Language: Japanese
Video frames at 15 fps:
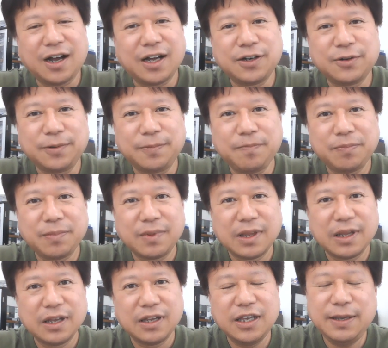あの、
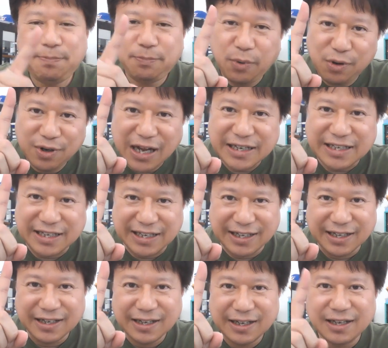一本限
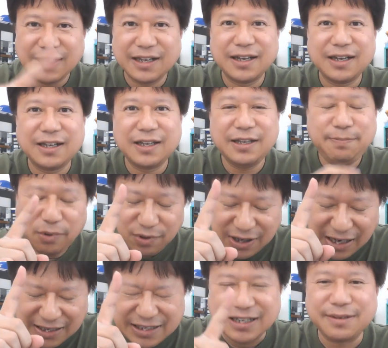り、一本
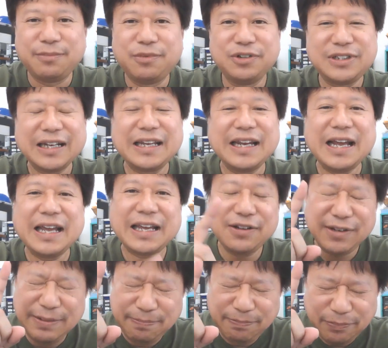限り、申し訳ないけ
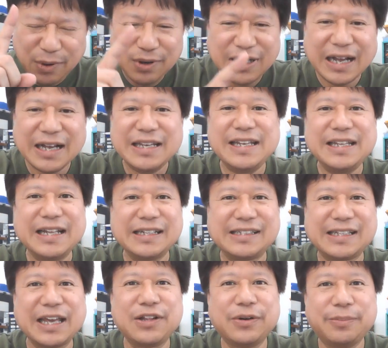ど、一本限りで
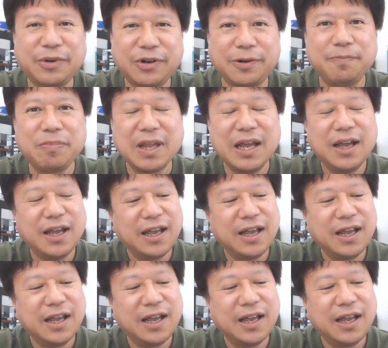すけども、